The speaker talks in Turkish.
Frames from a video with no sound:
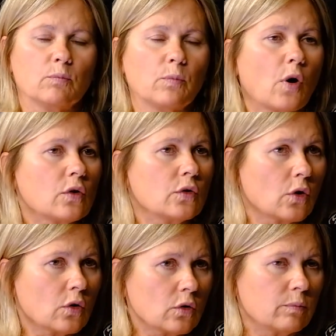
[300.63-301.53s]

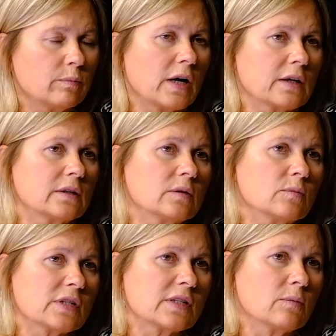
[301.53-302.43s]
Polio
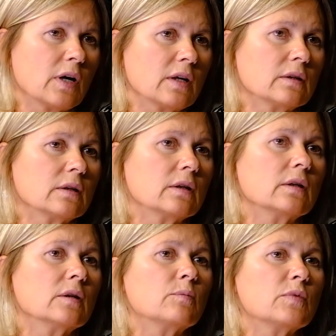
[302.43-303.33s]
baktığımız zaman
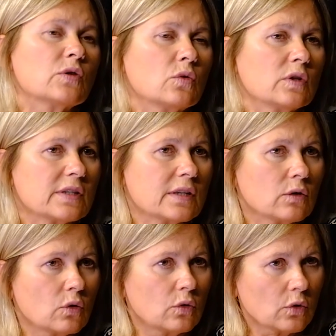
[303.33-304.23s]
e, bir sürü
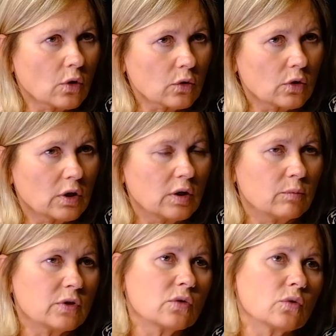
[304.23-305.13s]
insan ölüyor,
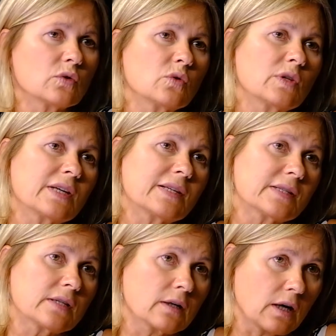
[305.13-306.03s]
bir sürüsü de
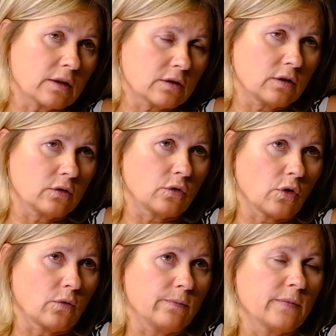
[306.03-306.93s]
sakat
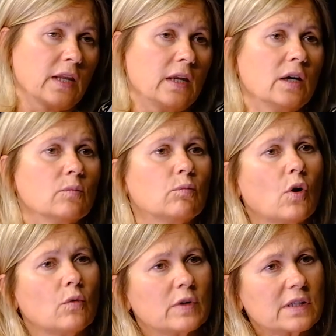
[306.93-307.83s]
kalıyor.
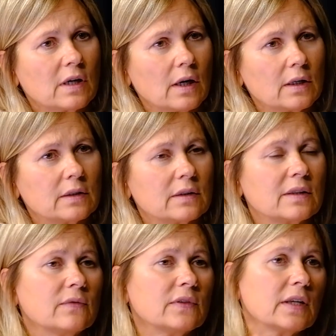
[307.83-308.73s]
Boğmacı aynı,
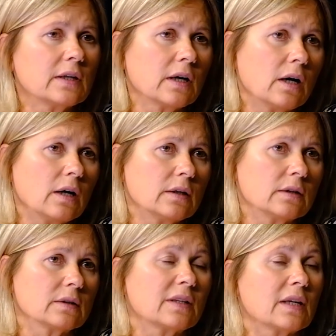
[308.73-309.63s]
difteri
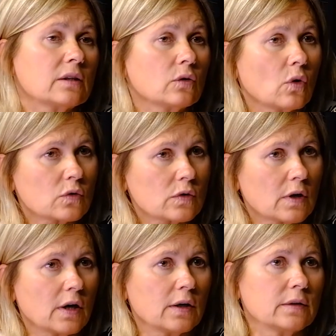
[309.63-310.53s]
aynı, tetanoz
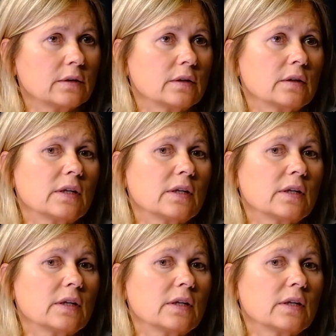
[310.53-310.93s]
aynı.